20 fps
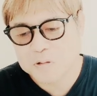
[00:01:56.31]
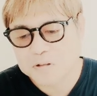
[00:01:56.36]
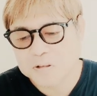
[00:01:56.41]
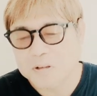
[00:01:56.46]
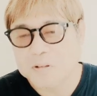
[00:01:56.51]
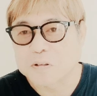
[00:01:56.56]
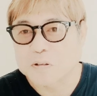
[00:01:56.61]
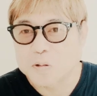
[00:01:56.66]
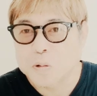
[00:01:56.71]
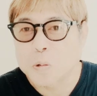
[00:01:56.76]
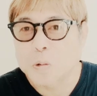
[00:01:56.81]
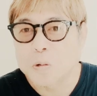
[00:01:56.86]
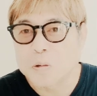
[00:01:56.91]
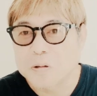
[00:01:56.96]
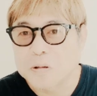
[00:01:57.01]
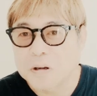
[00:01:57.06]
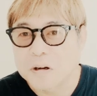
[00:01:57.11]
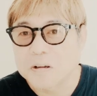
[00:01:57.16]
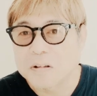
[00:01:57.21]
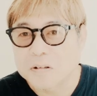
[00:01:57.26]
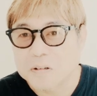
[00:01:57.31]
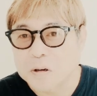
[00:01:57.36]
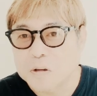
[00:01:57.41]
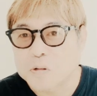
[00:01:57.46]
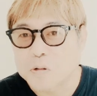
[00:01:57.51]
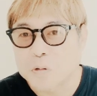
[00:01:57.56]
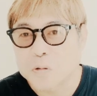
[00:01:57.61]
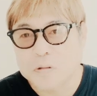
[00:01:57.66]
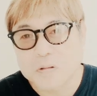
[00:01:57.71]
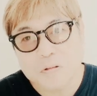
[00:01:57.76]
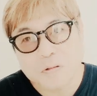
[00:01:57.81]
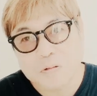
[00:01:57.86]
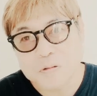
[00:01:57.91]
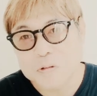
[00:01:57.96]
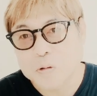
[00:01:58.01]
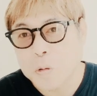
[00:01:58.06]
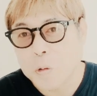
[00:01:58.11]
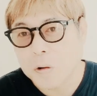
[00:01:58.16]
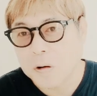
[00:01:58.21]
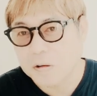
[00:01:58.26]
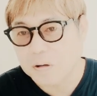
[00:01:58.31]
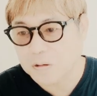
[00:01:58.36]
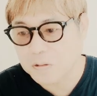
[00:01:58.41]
吉さんすごくないですか焼酎2本